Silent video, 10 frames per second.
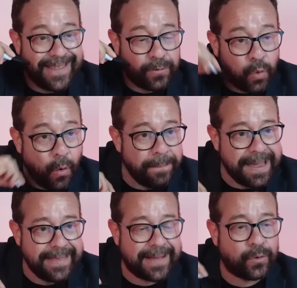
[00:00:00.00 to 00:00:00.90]
de tu
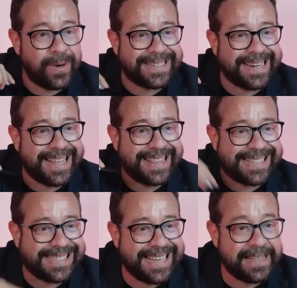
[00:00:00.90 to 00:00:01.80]
vida, tú eres el que
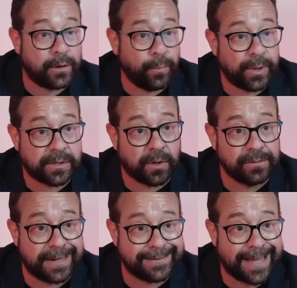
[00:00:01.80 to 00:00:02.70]
decide, tú puedes
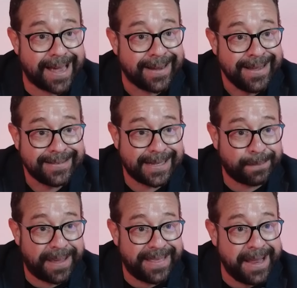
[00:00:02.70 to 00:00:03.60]
contratar,
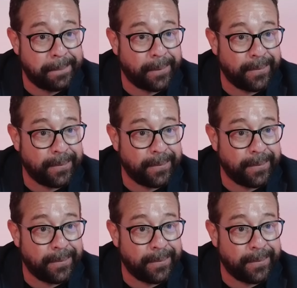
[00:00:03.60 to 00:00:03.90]
despedir,